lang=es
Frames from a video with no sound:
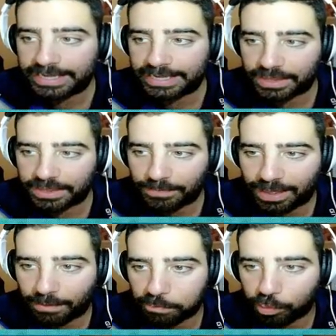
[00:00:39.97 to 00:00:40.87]
Y las
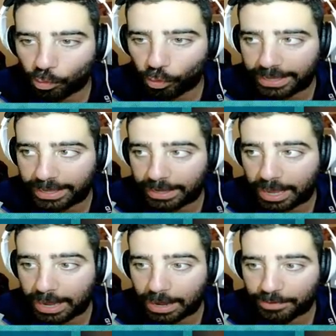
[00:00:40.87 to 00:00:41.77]
demás, pues
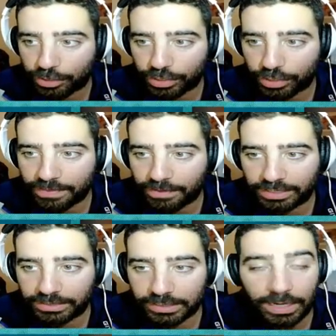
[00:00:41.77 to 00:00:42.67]
en la mayoría de
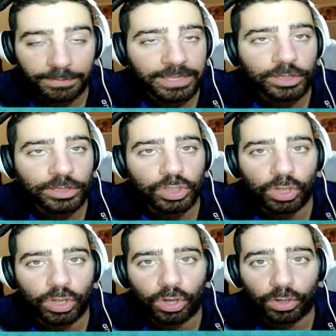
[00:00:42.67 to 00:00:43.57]
los
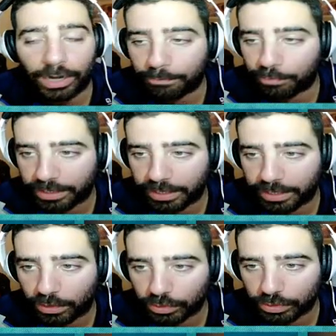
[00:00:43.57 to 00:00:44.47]
entrenamientos las podéis
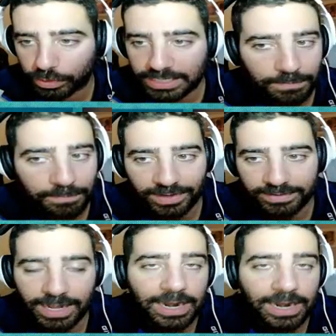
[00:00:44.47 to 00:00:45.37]
encontrar. Siempre
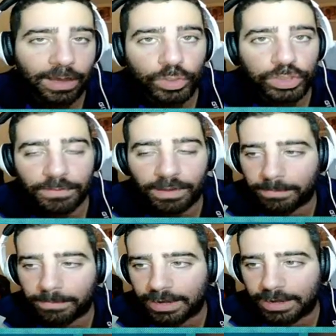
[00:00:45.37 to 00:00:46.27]
están las últimas,
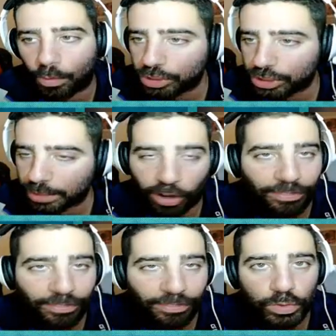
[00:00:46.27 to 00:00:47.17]
¿vale? La última o
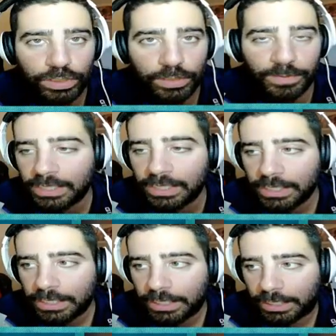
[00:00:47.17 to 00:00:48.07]
las dos últimas.
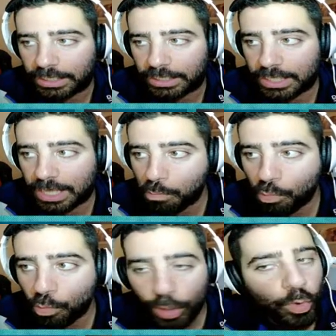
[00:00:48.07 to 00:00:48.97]
Y es
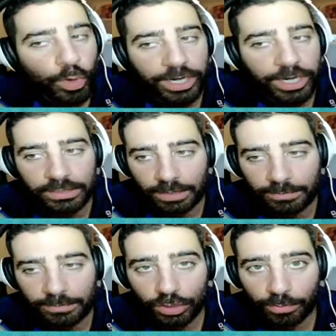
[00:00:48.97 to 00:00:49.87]
muy buen
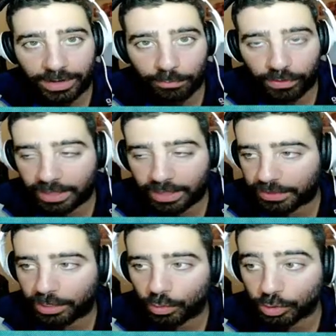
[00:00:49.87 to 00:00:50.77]
entrenamiento para poder
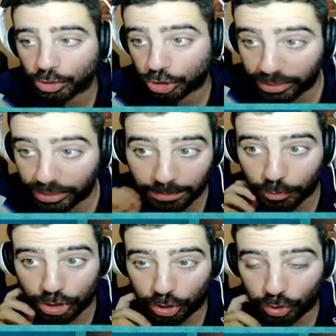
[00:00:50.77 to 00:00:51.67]
hacerlo. Yo este
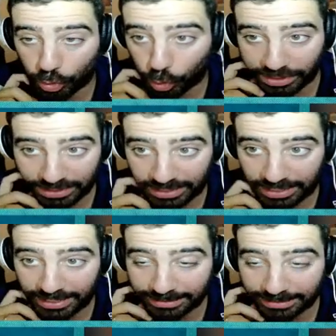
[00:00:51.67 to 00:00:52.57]
portero no lo
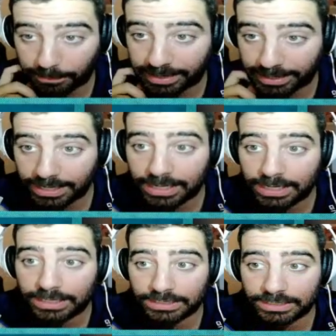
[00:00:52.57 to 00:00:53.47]
entrené de esta
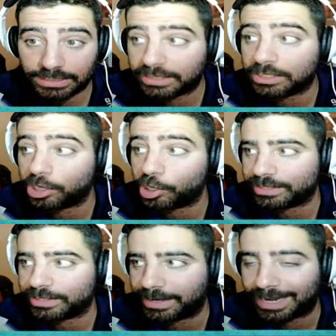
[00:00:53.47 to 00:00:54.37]
manera. Si lo hubiera entrenado de
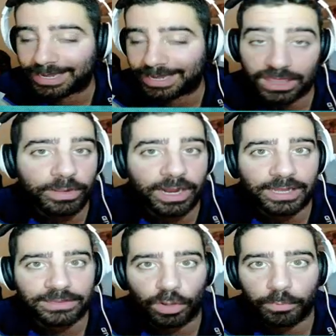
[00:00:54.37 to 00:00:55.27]
esta manera, quizá hubiera
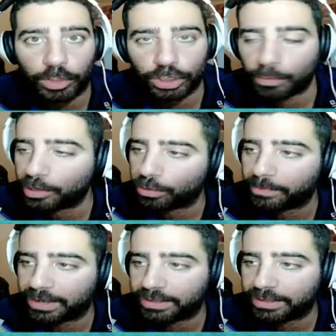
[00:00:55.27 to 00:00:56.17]
gastado un poquito menos
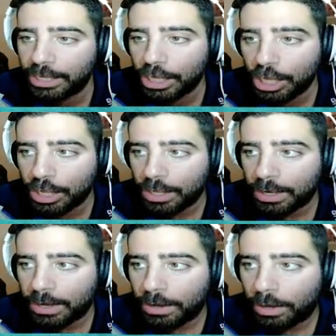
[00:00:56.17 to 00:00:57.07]
verdes
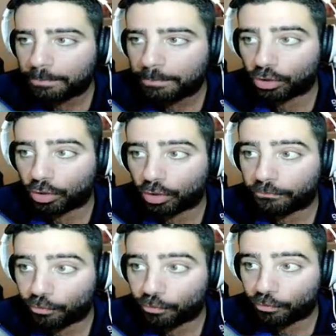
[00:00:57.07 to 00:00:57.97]
pero
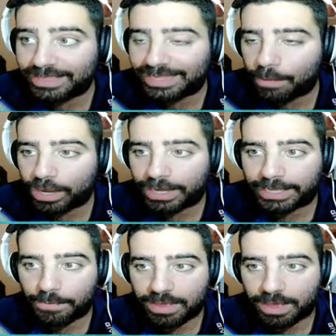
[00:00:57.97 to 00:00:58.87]
fue, digamos,
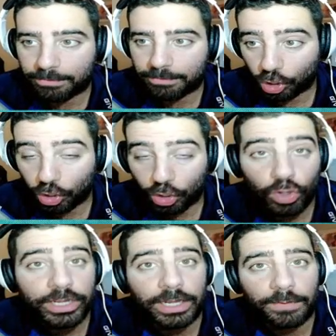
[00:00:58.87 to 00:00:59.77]
el que me abrió los
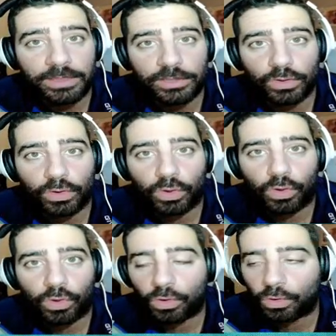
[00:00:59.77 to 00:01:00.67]
ojos y el que me
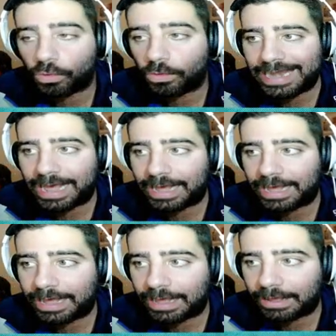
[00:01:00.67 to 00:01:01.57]
dio
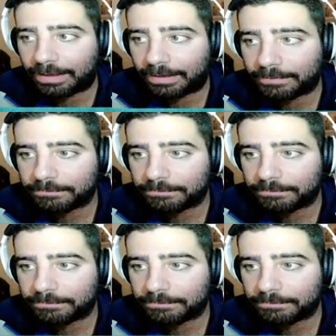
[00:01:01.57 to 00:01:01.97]
la...